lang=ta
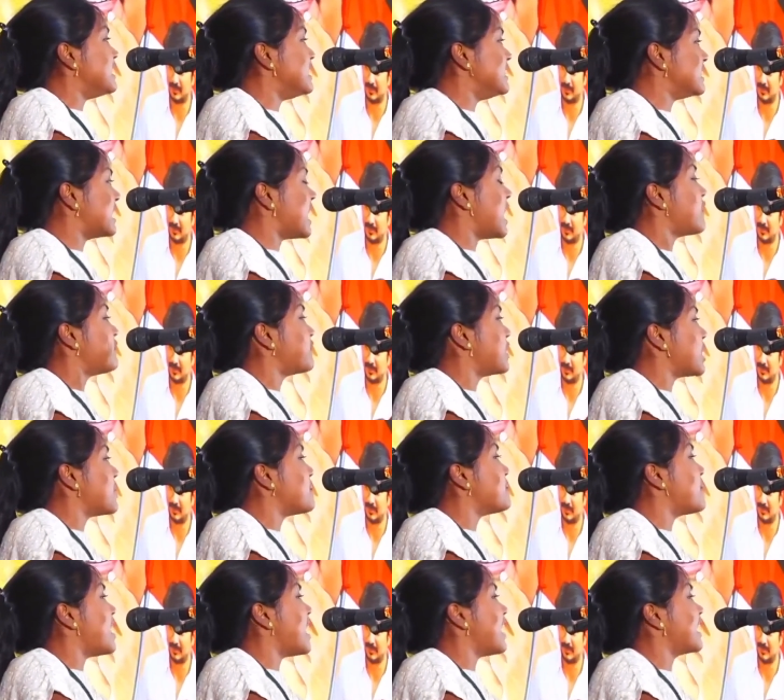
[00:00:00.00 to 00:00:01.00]
இந்த
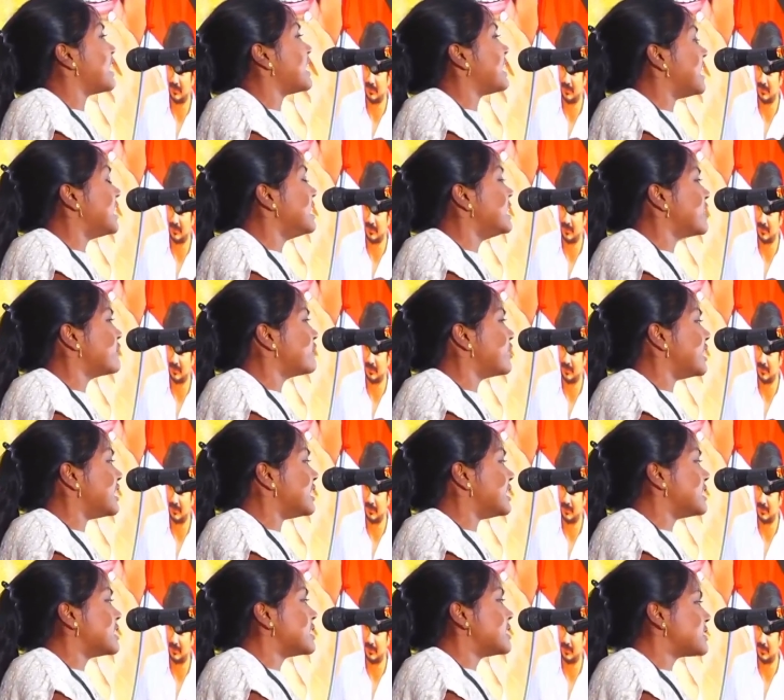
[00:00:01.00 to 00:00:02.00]
அவலம் மாற என்ன
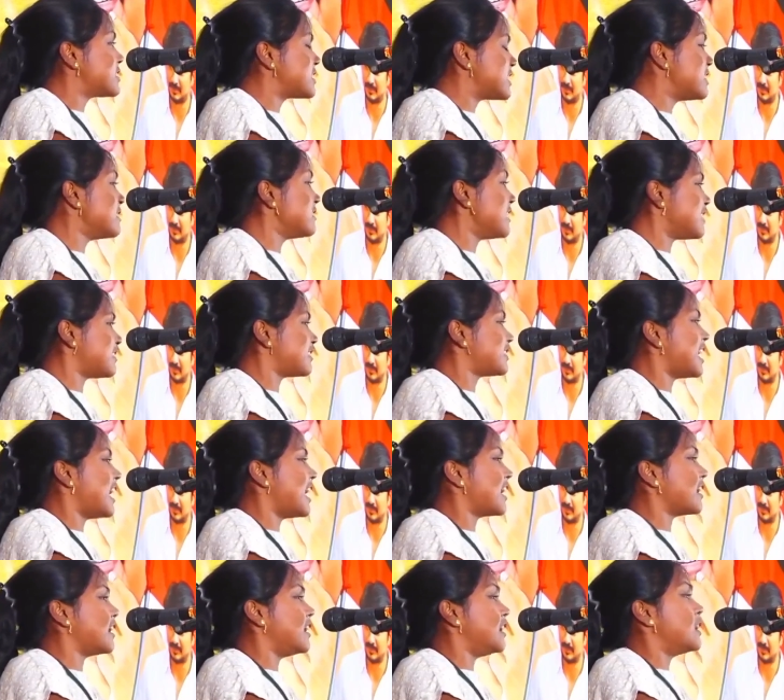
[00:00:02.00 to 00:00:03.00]
வழி
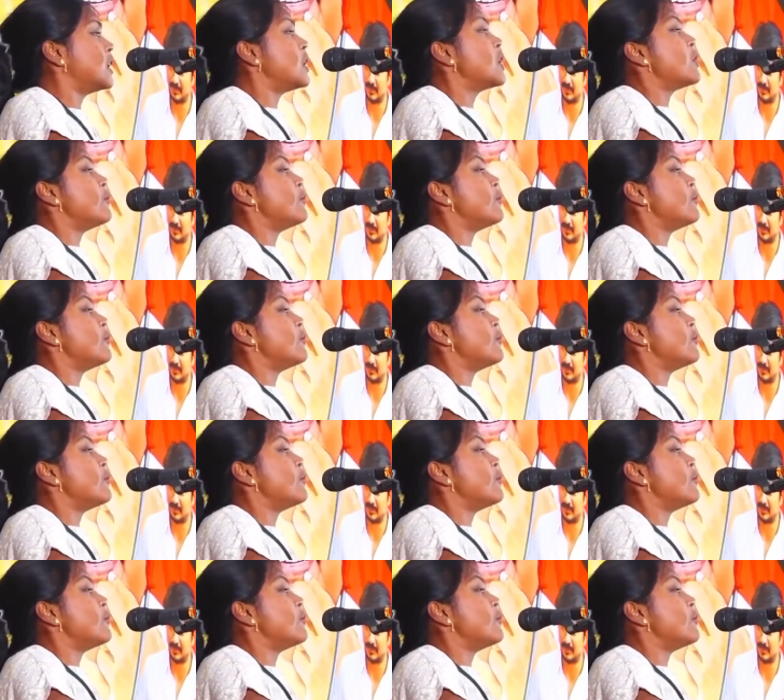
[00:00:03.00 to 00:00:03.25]
சிந்தித்தார்கள்